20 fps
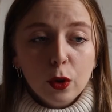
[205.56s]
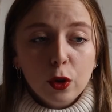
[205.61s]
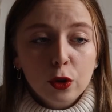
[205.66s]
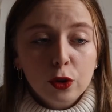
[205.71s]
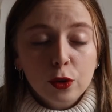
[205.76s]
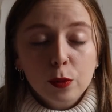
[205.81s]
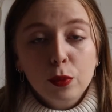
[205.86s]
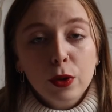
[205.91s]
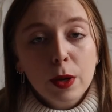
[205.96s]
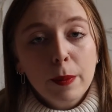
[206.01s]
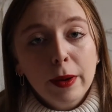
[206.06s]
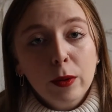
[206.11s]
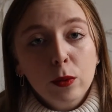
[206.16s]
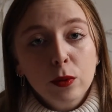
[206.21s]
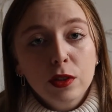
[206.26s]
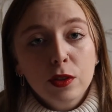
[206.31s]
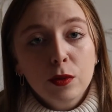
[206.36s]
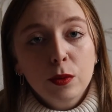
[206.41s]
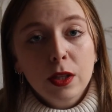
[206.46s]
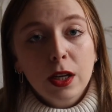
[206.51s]
euh, je ne pourrais pas
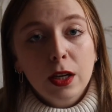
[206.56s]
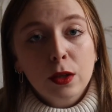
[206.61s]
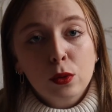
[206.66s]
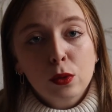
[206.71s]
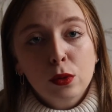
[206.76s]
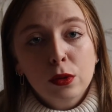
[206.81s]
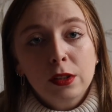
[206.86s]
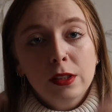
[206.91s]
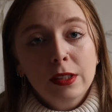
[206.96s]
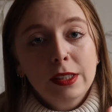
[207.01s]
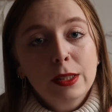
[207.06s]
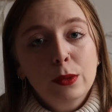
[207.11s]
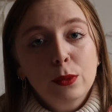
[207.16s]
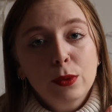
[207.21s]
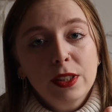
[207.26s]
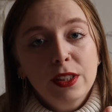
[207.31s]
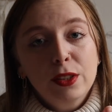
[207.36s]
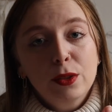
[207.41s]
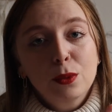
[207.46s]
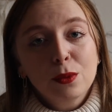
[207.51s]
continuer à cause des
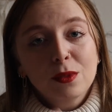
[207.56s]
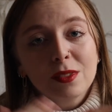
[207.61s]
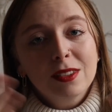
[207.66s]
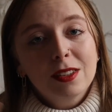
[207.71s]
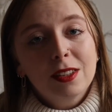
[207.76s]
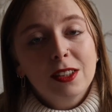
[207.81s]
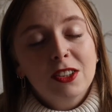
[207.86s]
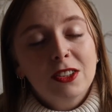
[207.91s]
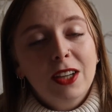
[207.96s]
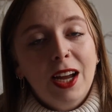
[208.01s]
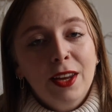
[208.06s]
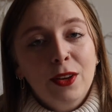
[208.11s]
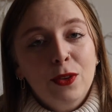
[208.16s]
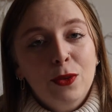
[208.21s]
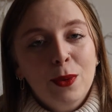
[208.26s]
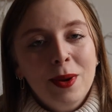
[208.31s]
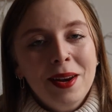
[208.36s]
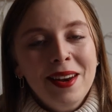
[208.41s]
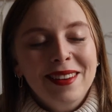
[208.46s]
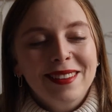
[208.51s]
conditions euh,
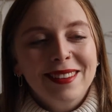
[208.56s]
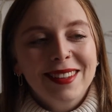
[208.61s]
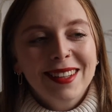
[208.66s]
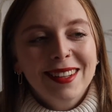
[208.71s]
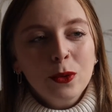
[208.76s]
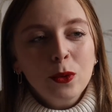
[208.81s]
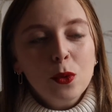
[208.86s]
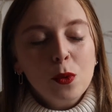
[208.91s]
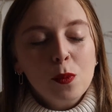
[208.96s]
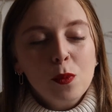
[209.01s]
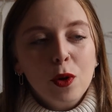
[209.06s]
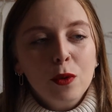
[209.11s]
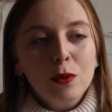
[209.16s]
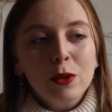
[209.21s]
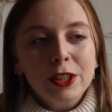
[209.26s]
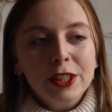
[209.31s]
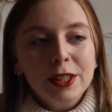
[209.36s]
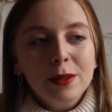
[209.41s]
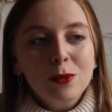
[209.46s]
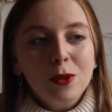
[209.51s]
actuelles. Donc on me renvoie
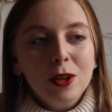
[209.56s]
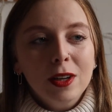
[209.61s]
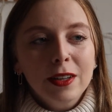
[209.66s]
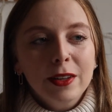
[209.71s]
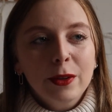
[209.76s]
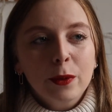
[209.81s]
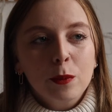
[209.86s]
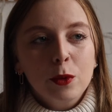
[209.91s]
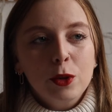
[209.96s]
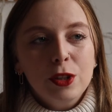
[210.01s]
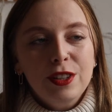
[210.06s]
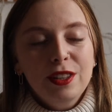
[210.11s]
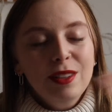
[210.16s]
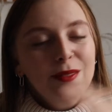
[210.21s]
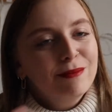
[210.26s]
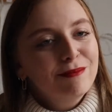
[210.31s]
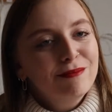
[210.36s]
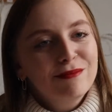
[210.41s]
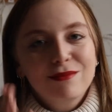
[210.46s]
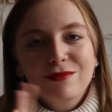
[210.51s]
chez moi et on me dit
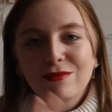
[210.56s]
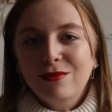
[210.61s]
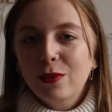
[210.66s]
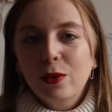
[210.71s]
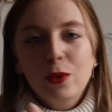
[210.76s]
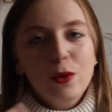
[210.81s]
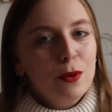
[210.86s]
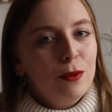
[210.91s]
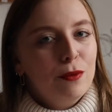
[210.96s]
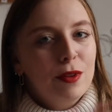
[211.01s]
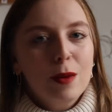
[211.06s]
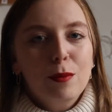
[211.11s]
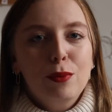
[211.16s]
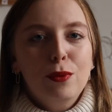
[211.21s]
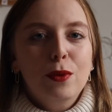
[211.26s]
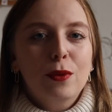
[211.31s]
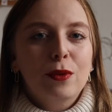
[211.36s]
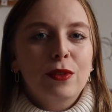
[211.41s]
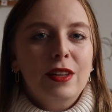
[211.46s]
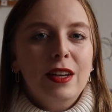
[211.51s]
tu ne viens plus
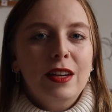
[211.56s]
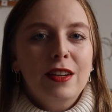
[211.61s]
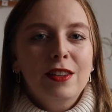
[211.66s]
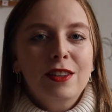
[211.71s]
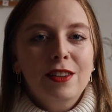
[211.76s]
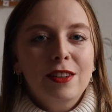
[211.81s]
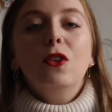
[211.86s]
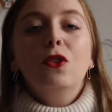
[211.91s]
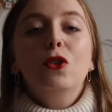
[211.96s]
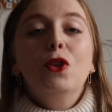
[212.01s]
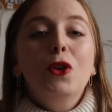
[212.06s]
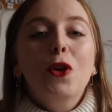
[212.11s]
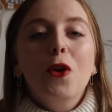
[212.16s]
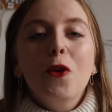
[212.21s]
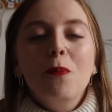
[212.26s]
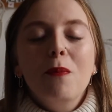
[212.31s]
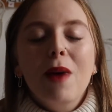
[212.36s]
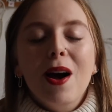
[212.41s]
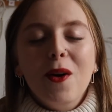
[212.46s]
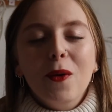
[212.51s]
en stage. Le
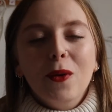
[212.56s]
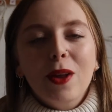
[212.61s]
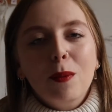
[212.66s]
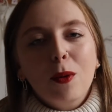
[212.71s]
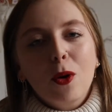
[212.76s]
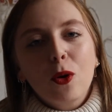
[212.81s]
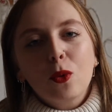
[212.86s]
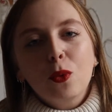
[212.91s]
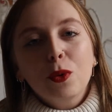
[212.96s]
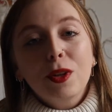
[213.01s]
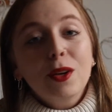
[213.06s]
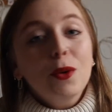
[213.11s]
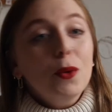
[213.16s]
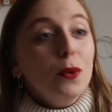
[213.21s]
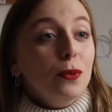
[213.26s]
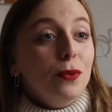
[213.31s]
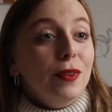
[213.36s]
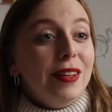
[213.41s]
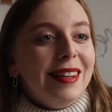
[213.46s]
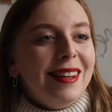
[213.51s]
lendemain, on apprend qu'on est
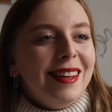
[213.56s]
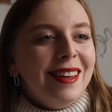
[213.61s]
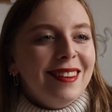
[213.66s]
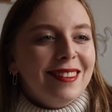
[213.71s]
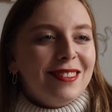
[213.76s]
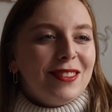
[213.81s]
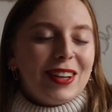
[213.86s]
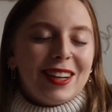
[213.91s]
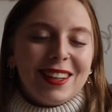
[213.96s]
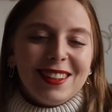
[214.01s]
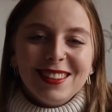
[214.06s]
confiné, voilà,